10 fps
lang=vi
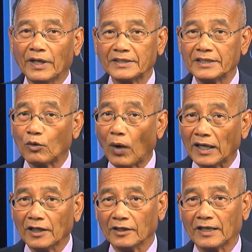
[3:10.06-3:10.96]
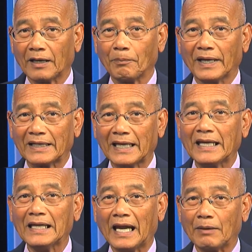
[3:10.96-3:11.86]
mươi sĩ quan lực lượng đặc biệt
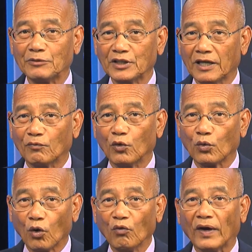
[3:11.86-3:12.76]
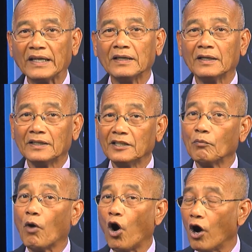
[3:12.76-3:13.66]
đến để làm những nhiệm vụ cố vấn,
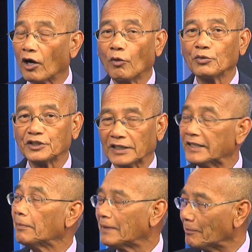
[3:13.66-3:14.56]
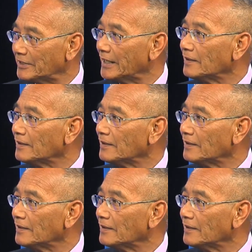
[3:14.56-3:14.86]
nhưng mà họ không trực tiếp tham chiến.